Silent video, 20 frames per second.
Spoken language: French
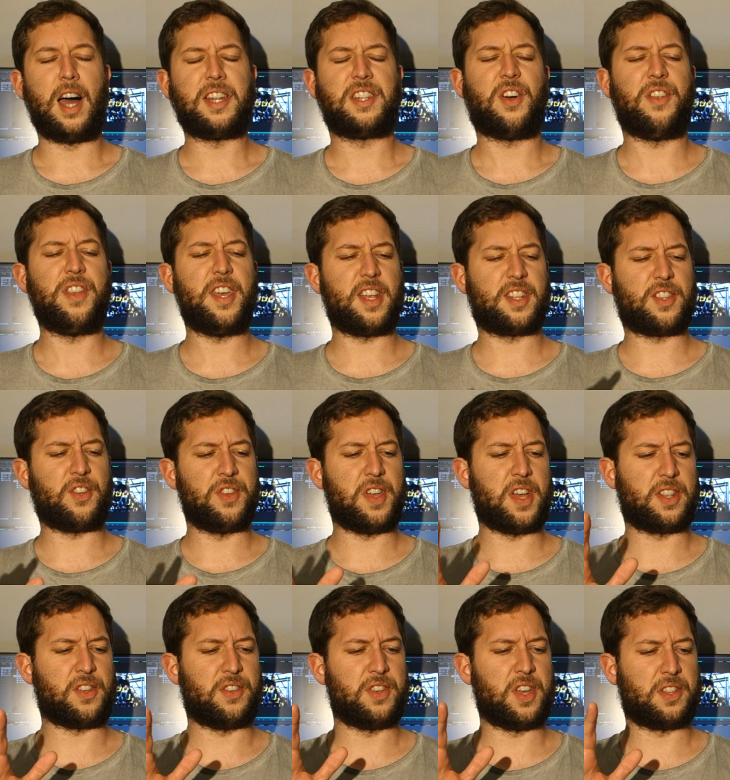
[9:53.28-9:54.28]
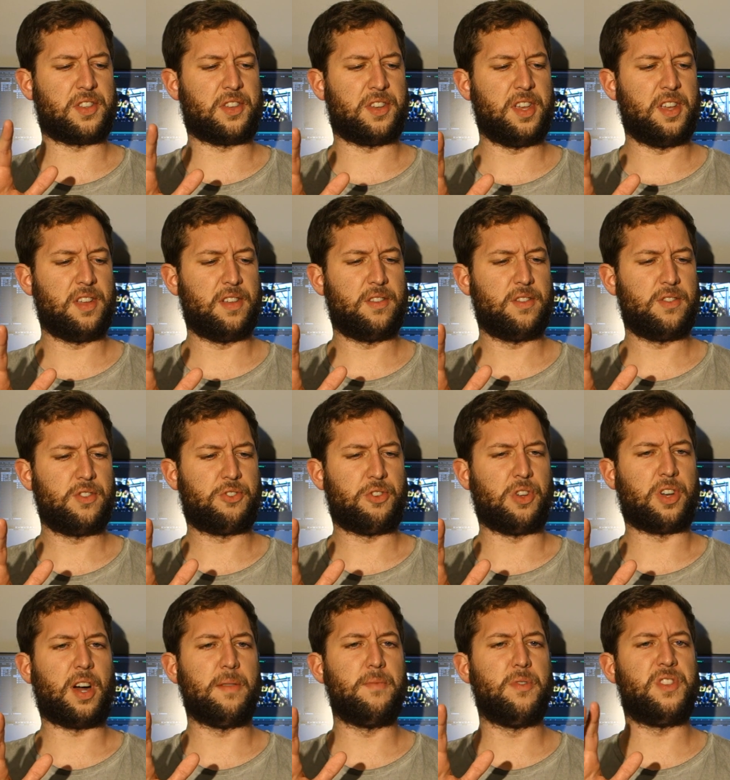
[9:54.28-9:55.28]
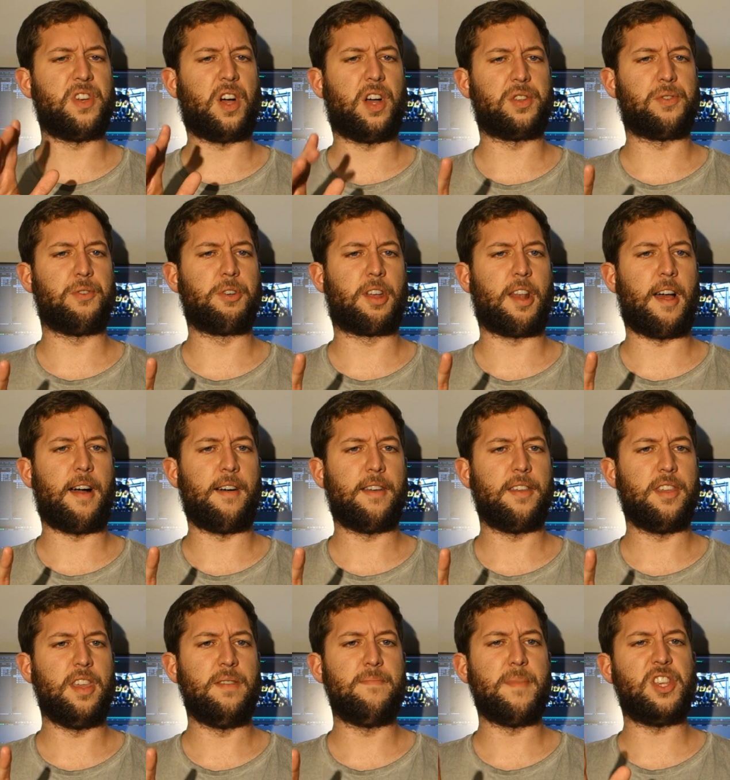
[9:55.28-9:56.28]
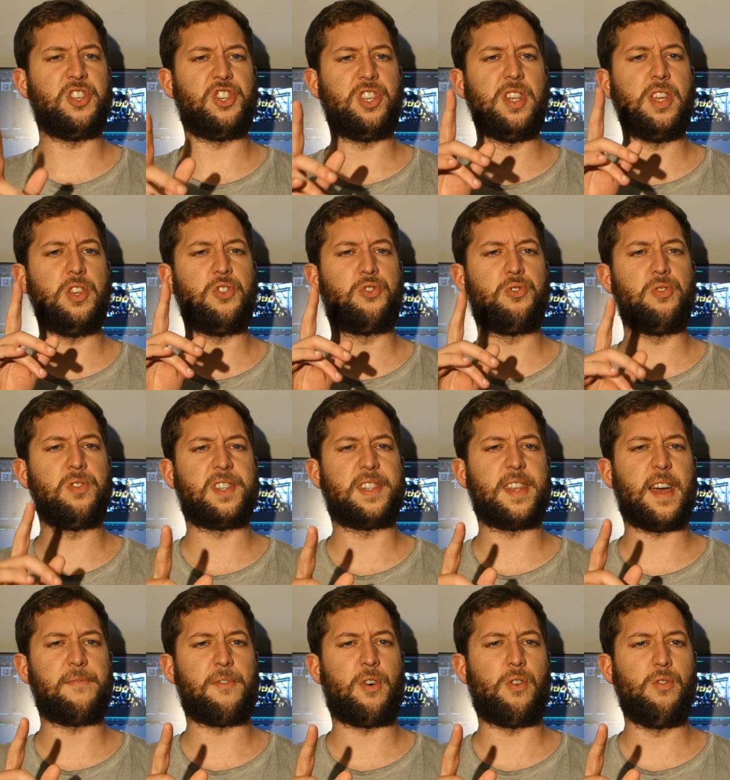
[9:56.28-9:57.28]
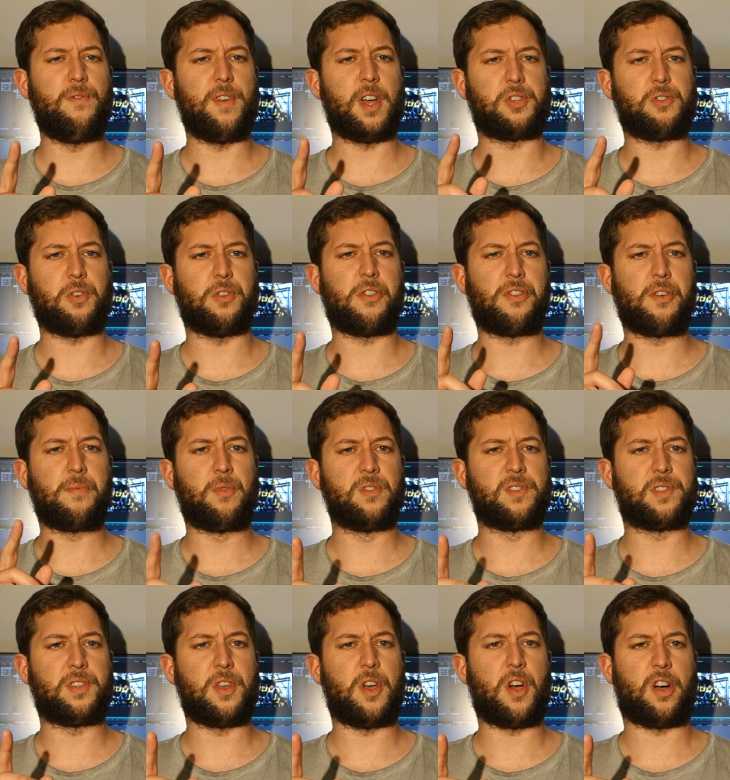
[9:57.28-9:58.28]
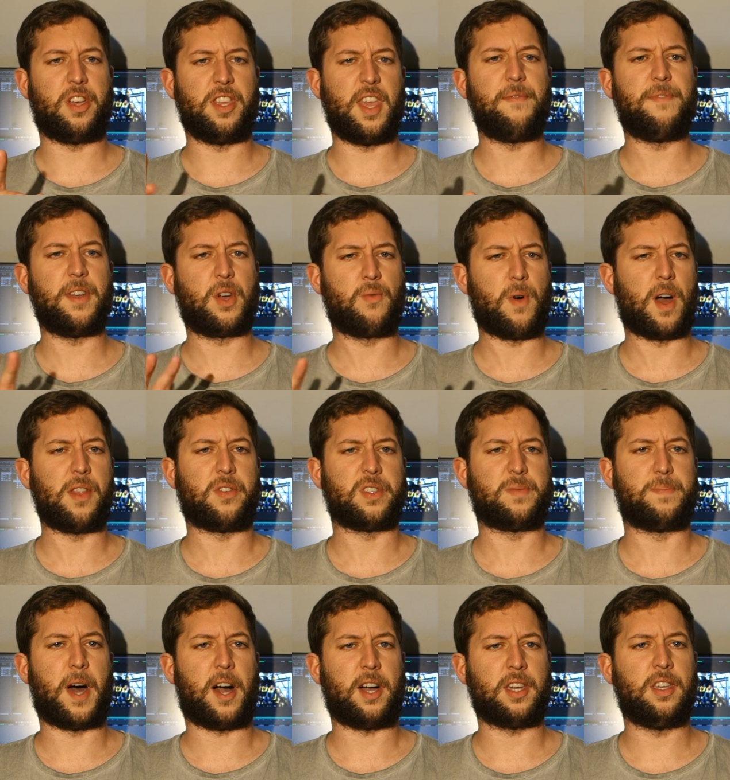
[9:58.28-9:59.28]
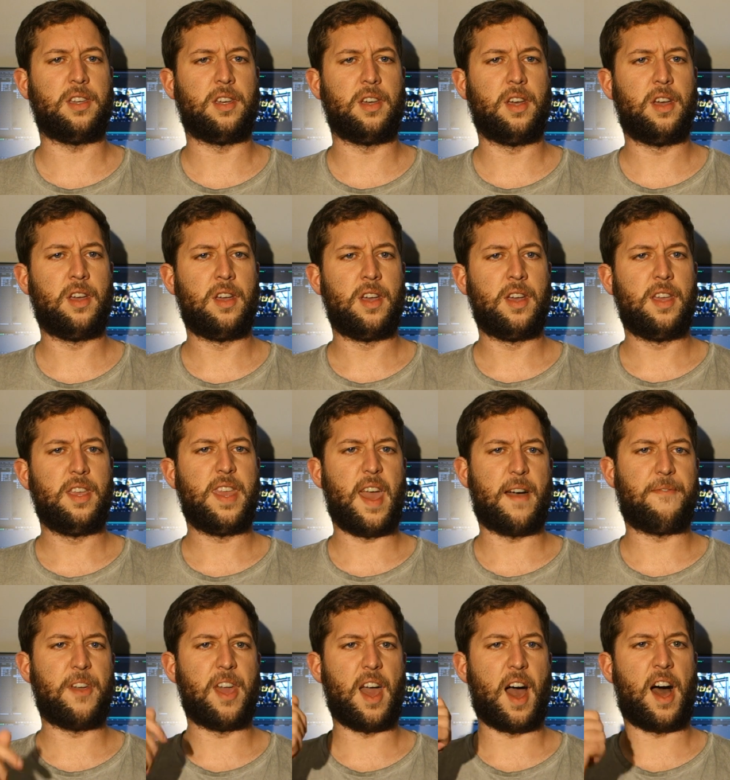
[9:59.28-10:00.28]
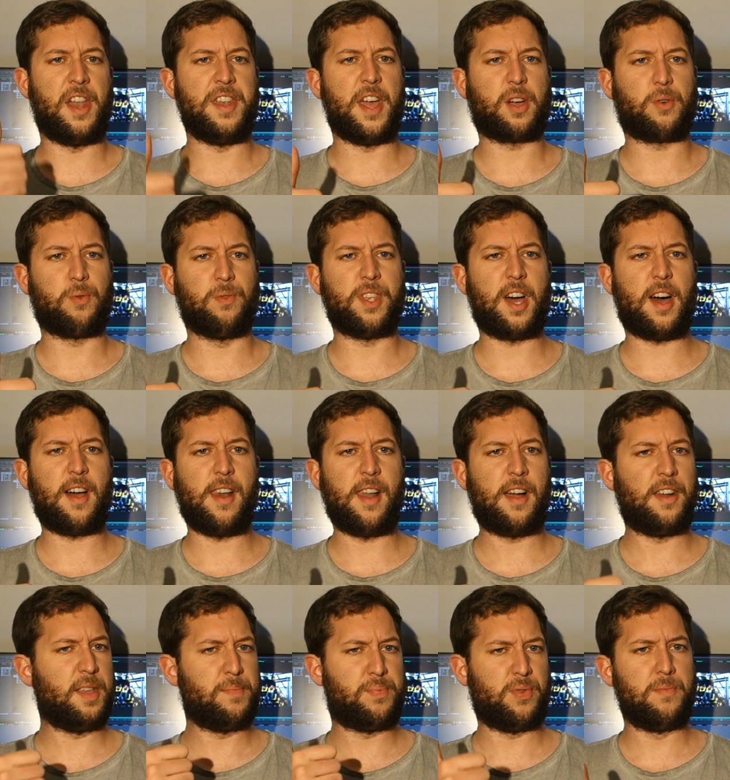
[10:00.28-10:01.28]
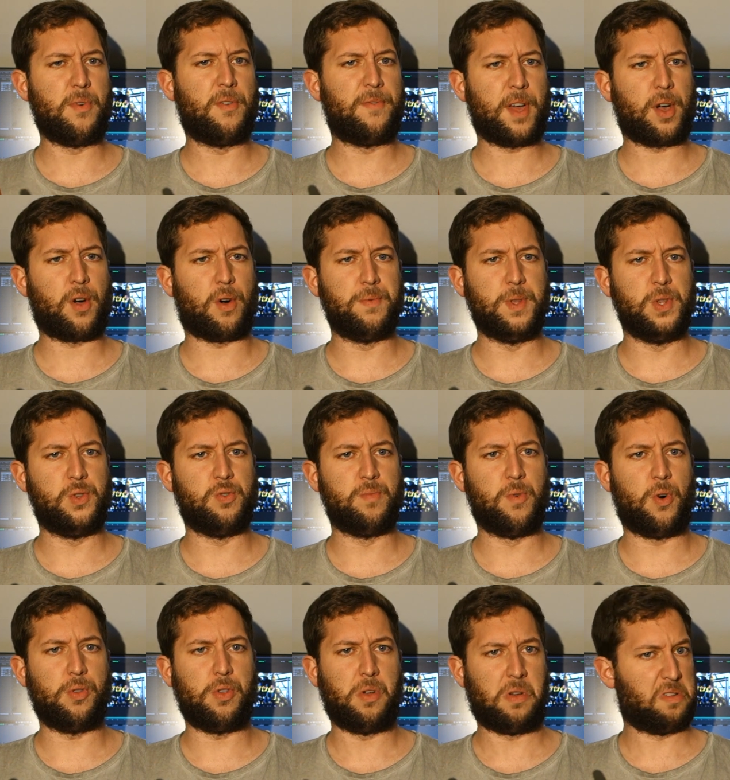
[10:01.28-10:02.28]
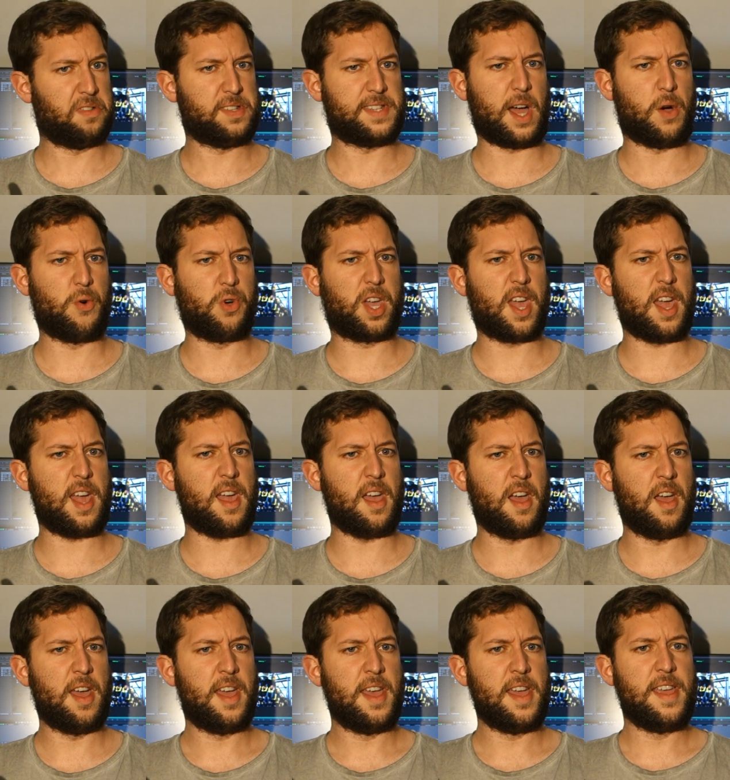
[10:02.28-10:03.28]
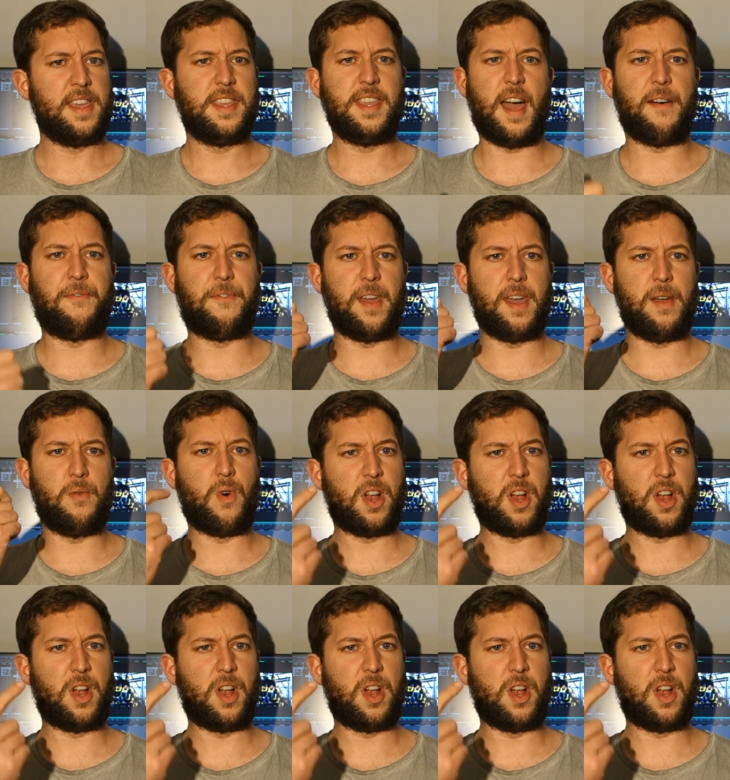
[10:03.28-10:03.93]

Attendez, attendez, attendez, attendez. Je suis en train de me dire un truc là. Imaginez juste avant l'ouverture de The Monster, il y avait quoi dans ce parc Il y avait Anaconda, l'un des plus mauvais grands vides du monde, ça ok. Il y avait